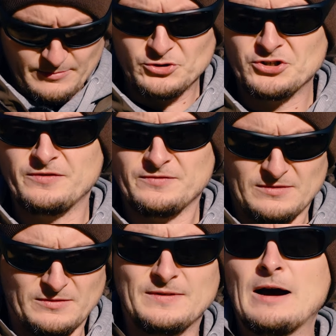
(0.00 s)
Możecie
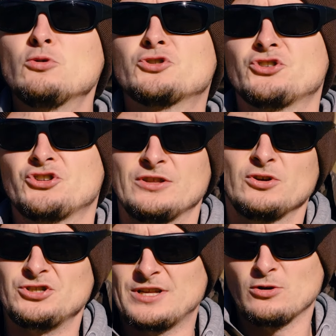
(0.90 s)
nauczyć się
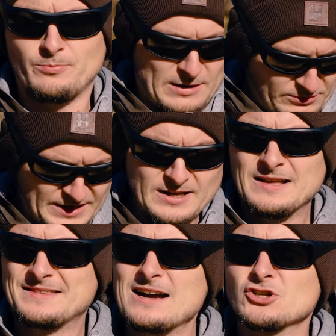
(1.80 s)
nosić taką pałkę
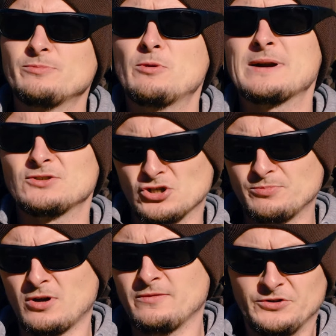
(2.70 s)
tak, żeby bardzo szybko ją